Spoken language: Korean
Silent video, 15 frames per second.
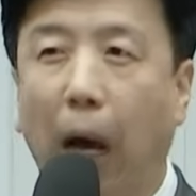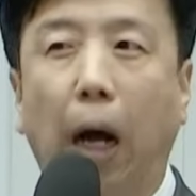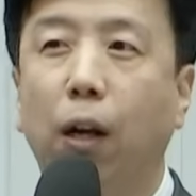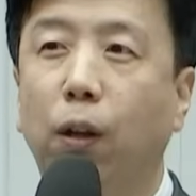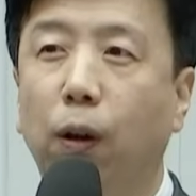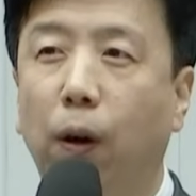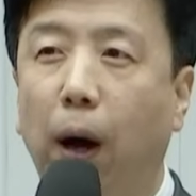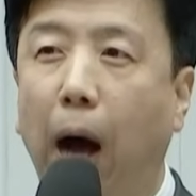
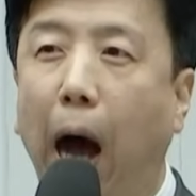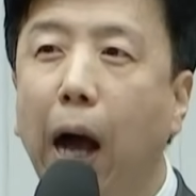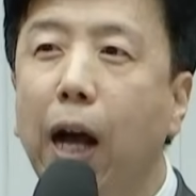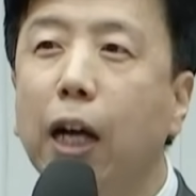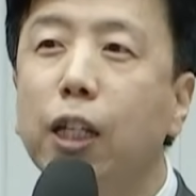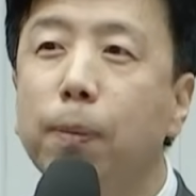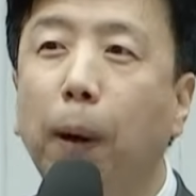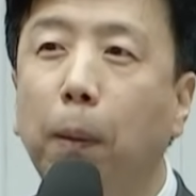아니요. 한
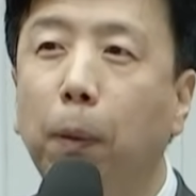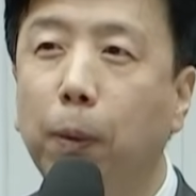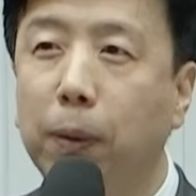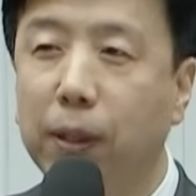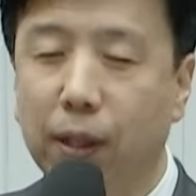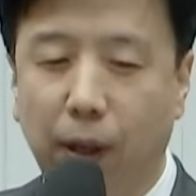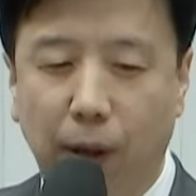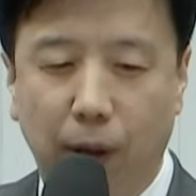가지
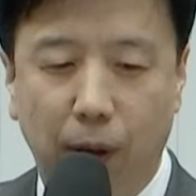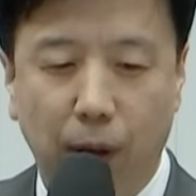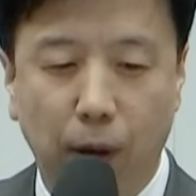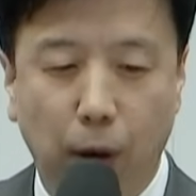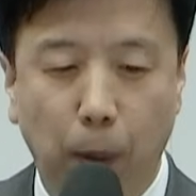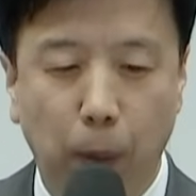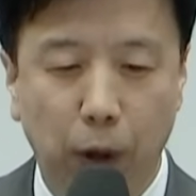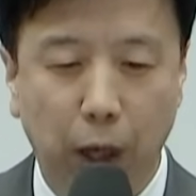방법이 있어요.
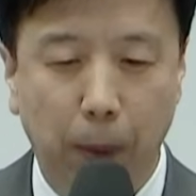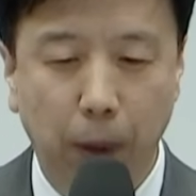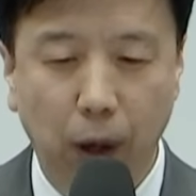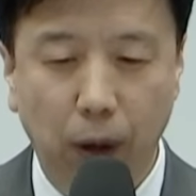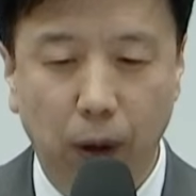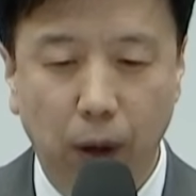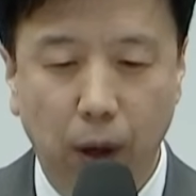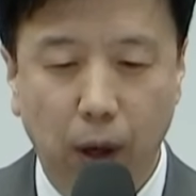그건
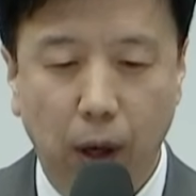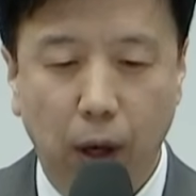뭐냐면,